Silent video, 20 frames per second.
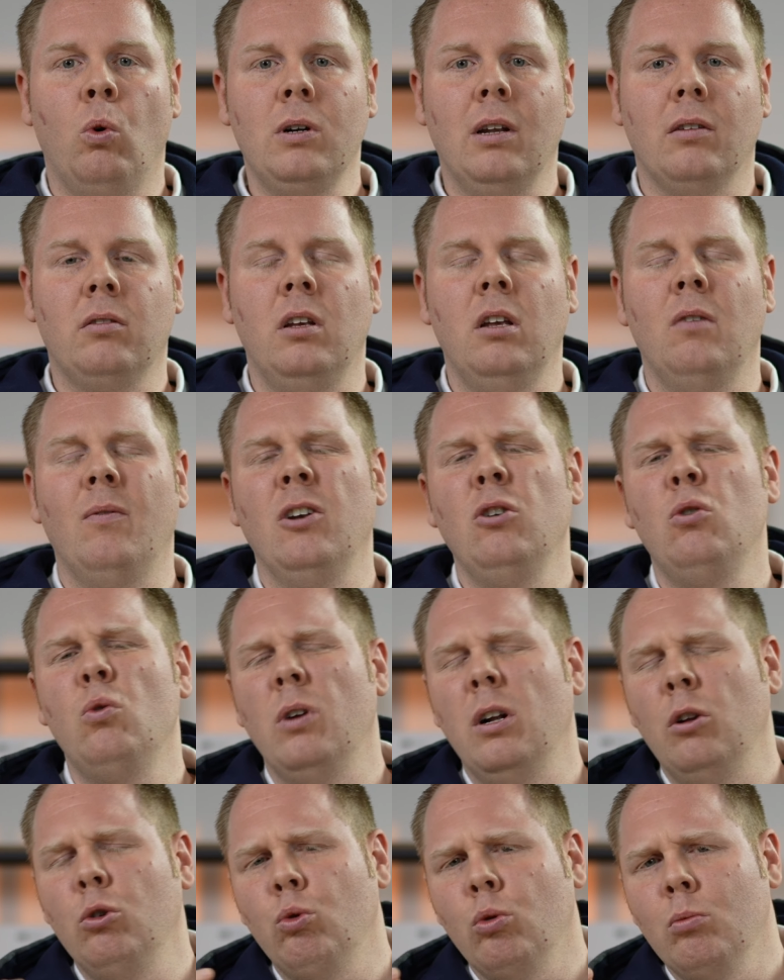Pro, dass die
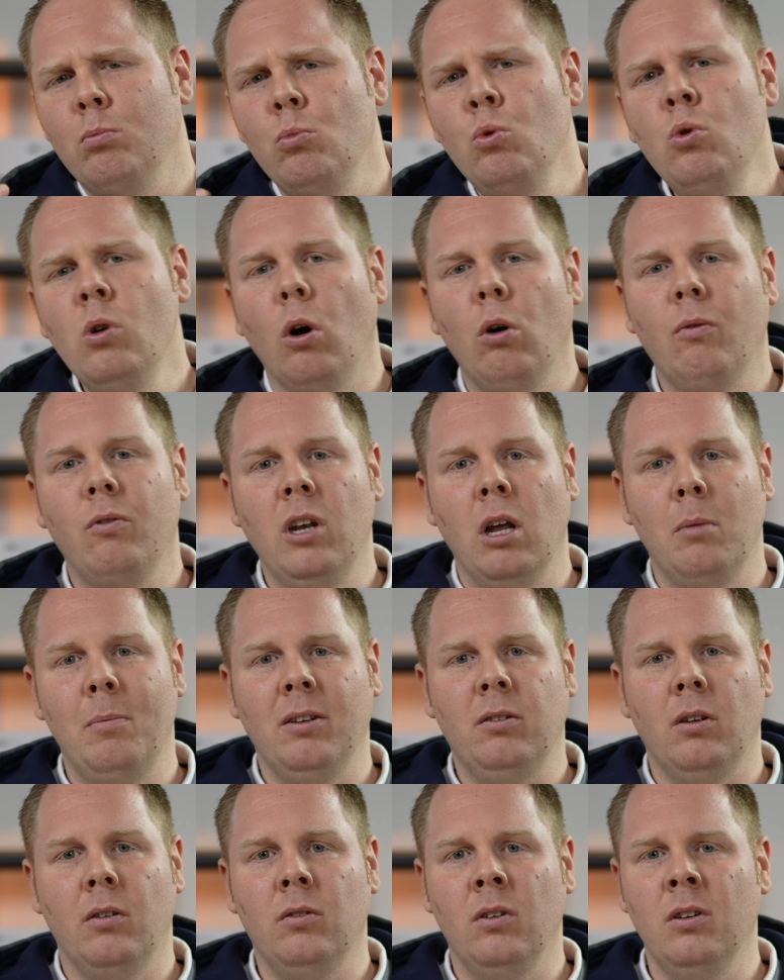eventuell so ein Mühe auch wieder
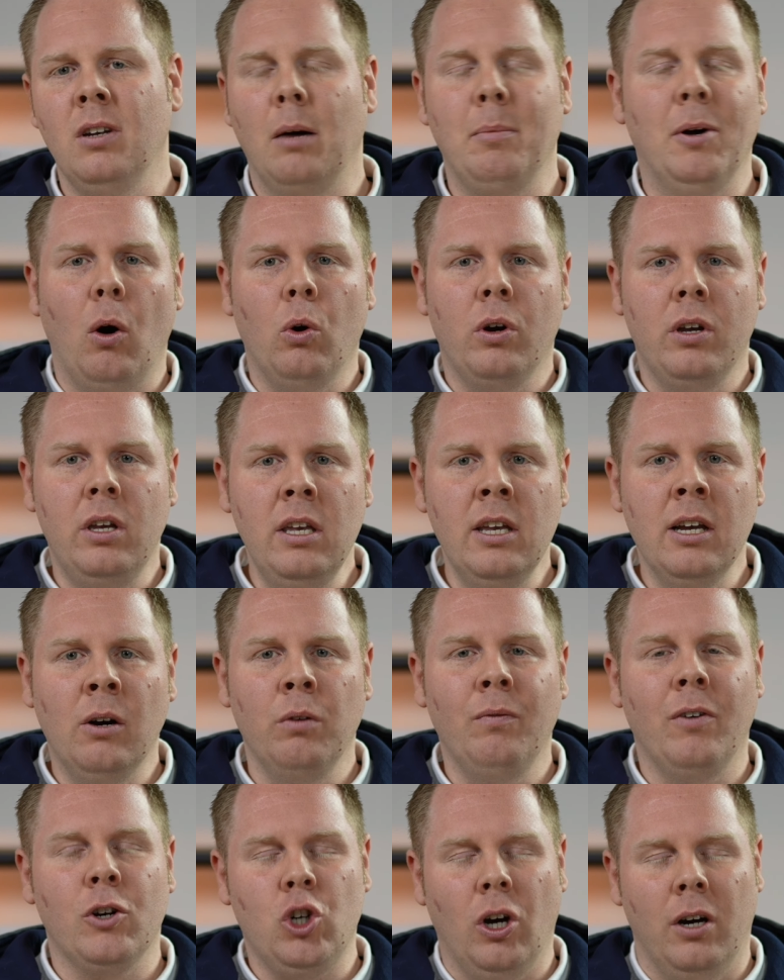besser sind. Aber auch
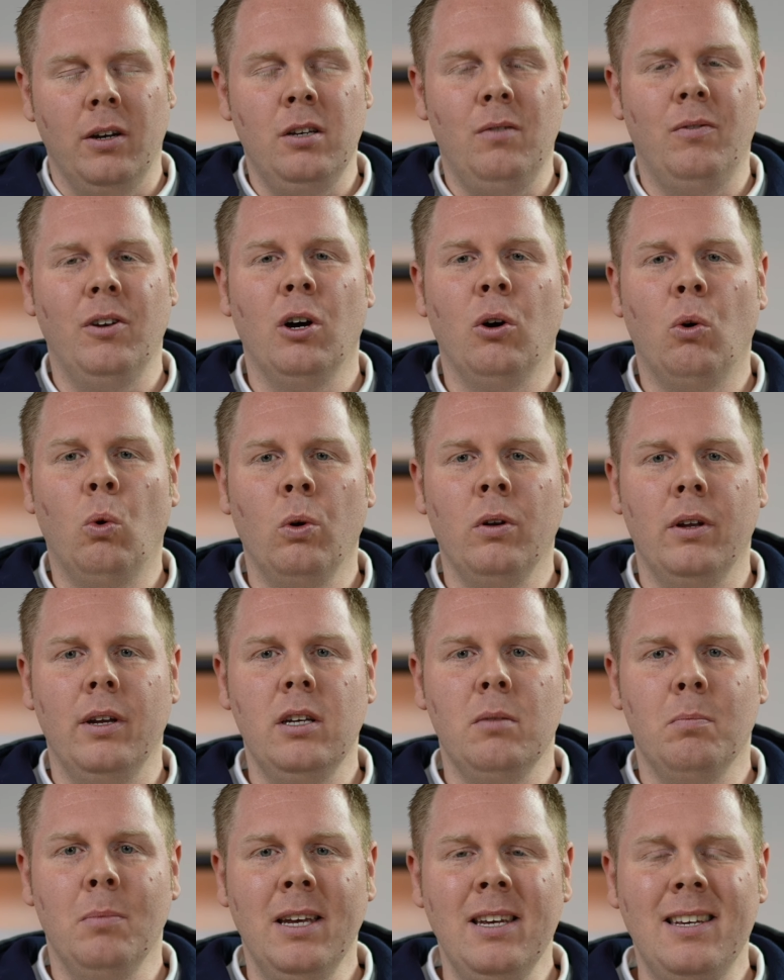hier, und wahrscheinlich wiederhole
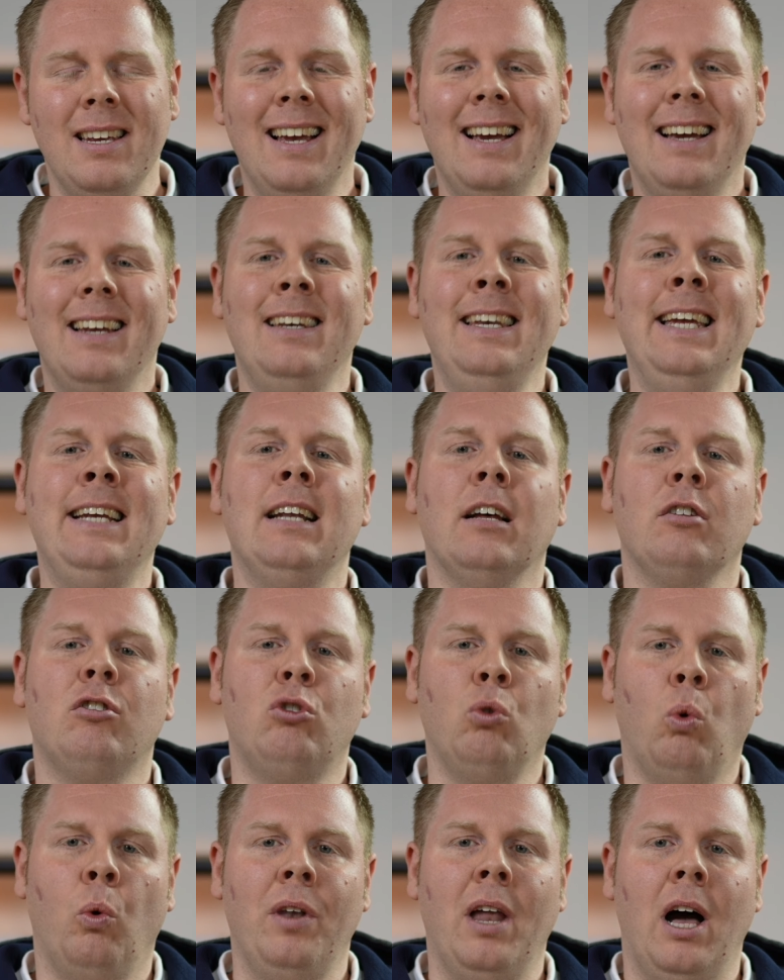ich mich, liegt
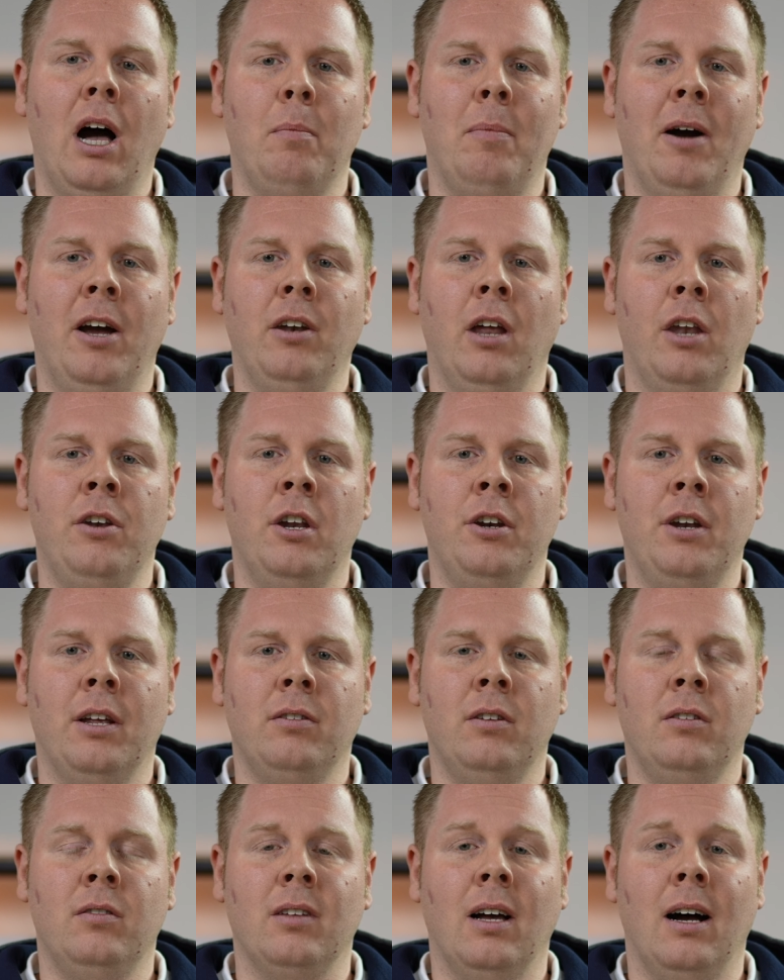das so nah beieinander,
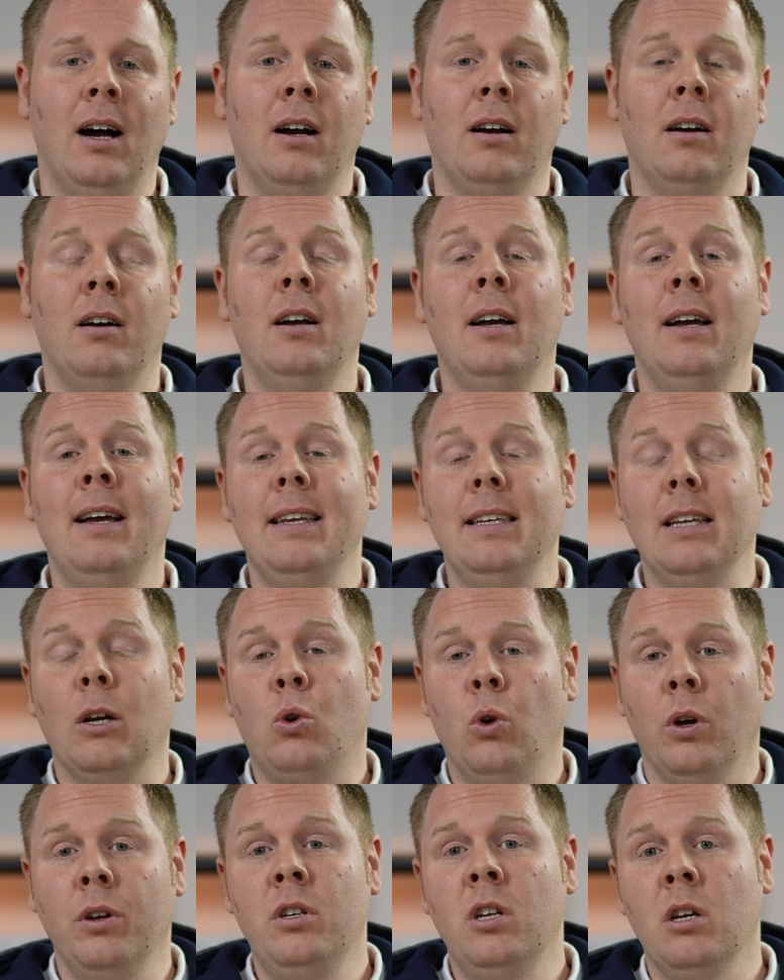dass ich sage, ihr
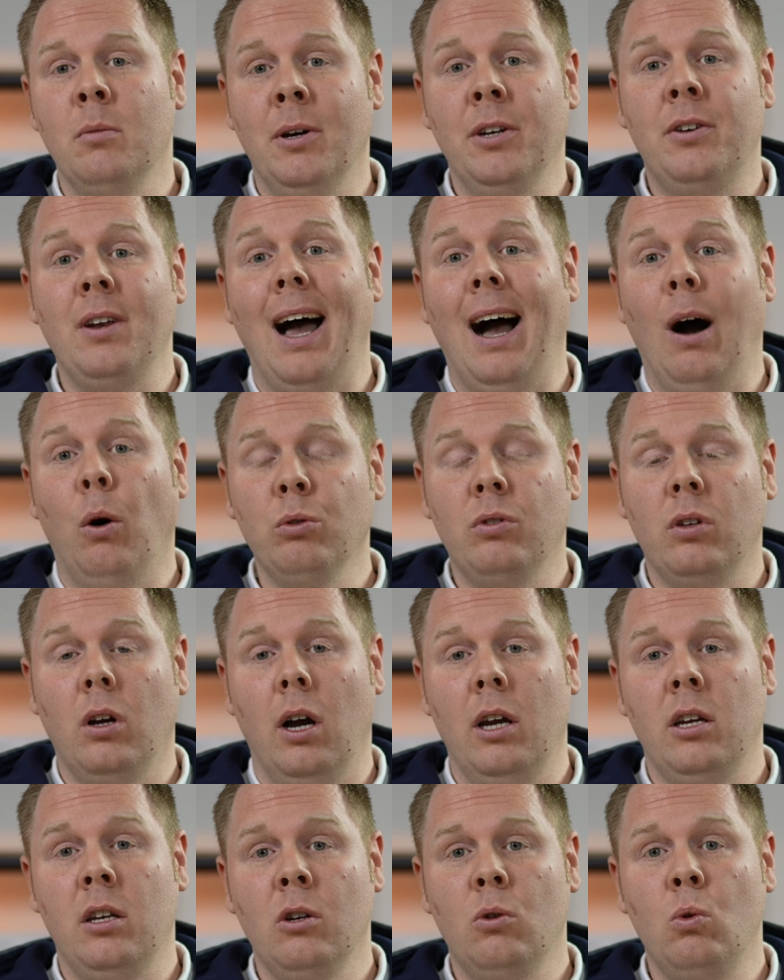könnt hiermit
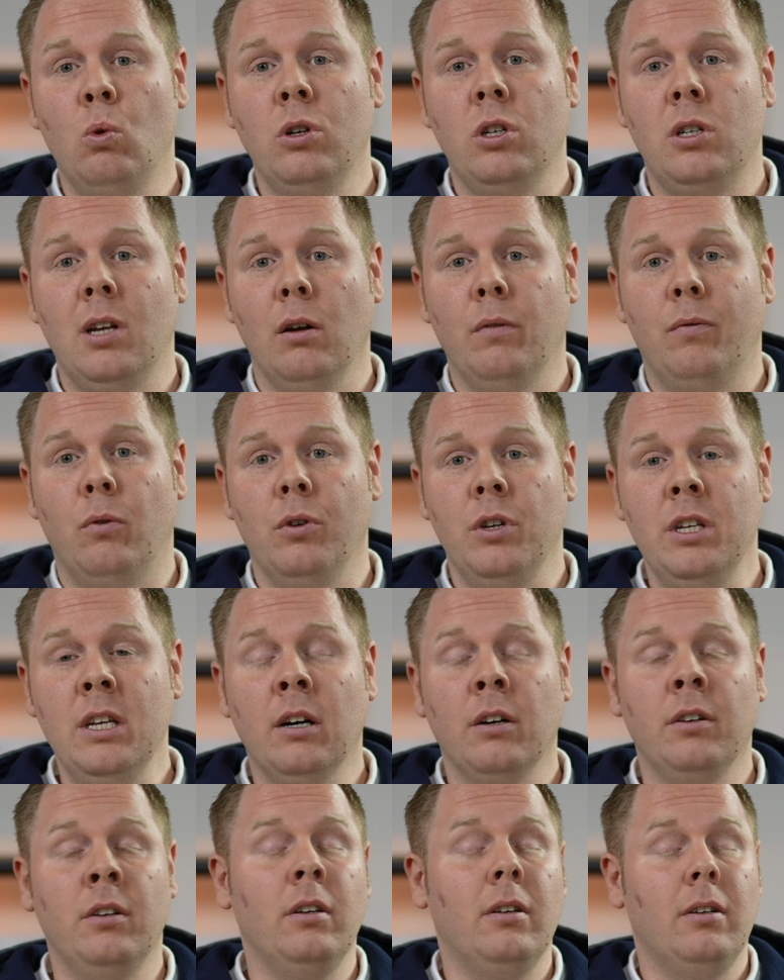ausreichend gut
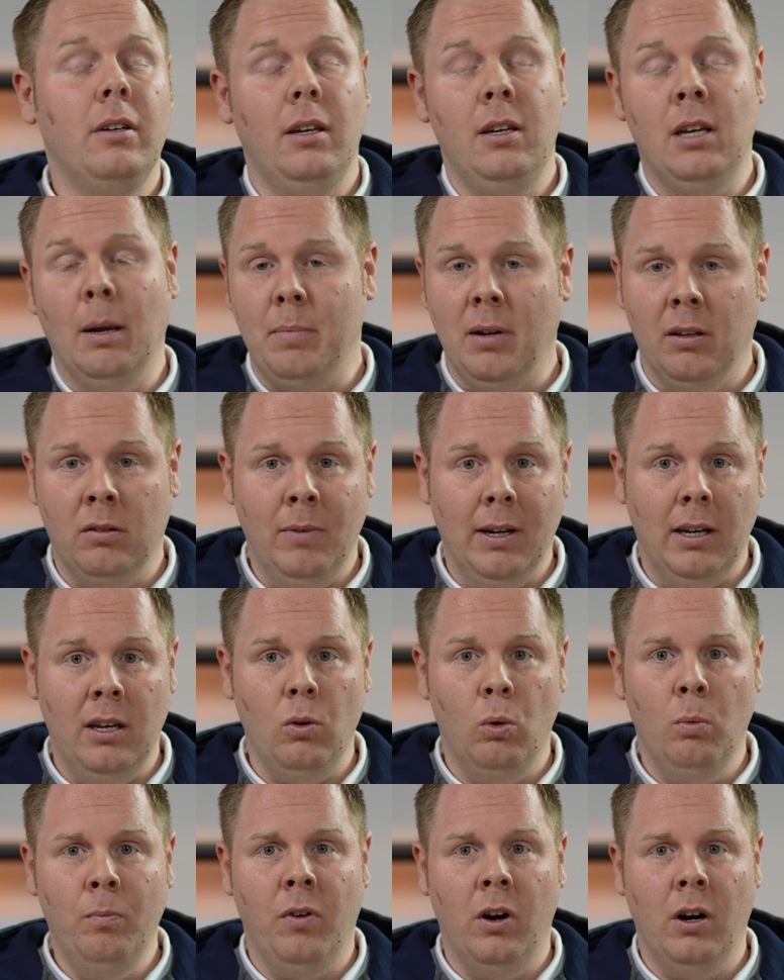telefonieren, ich habe das
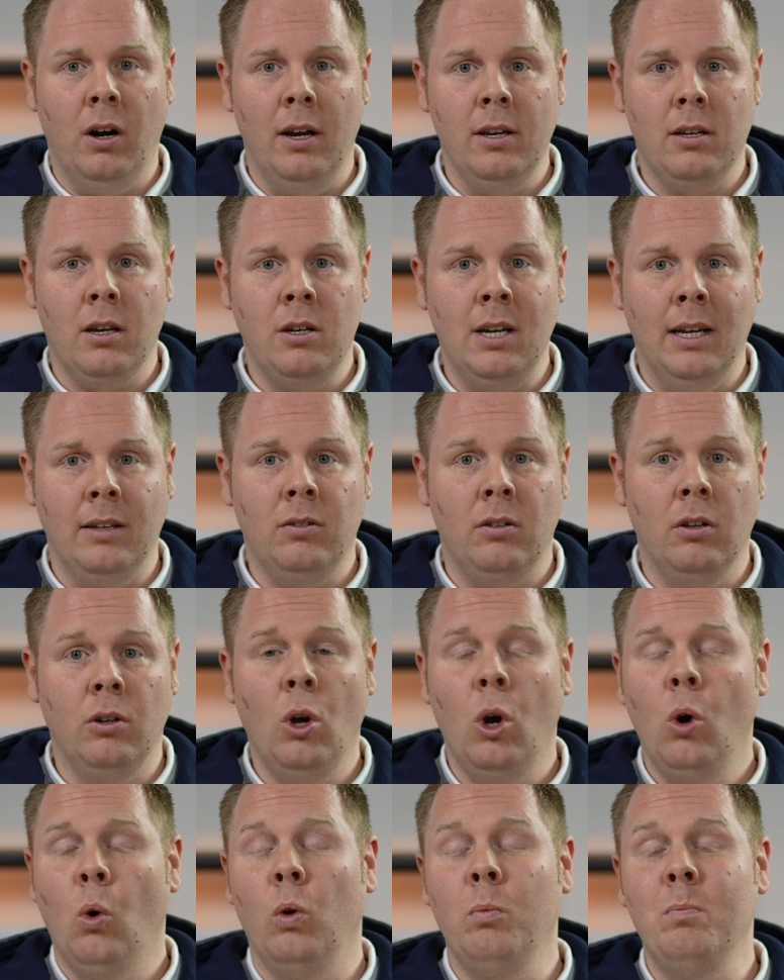wirklich umfangreich
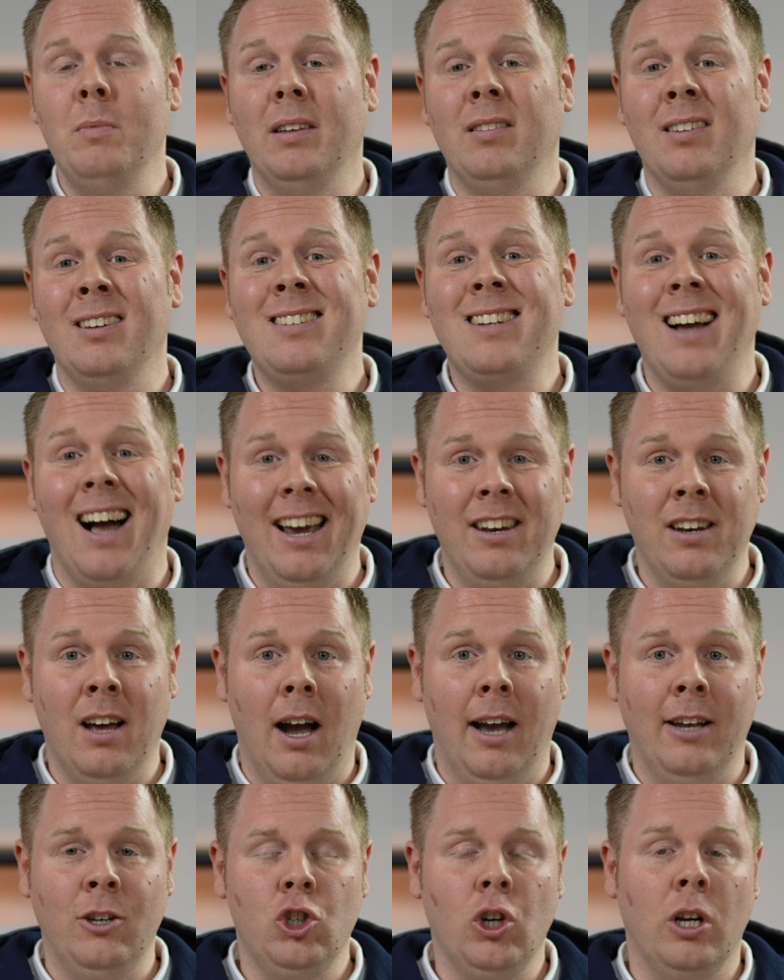getestet und mir sind
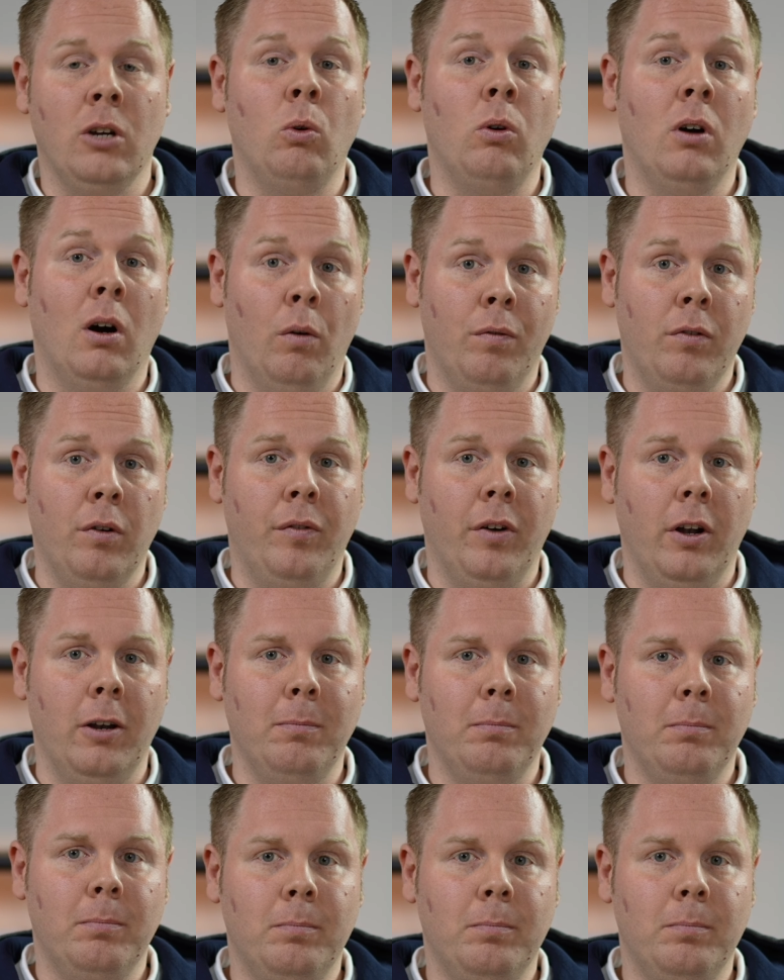keine Einschränkungen aufgefallen.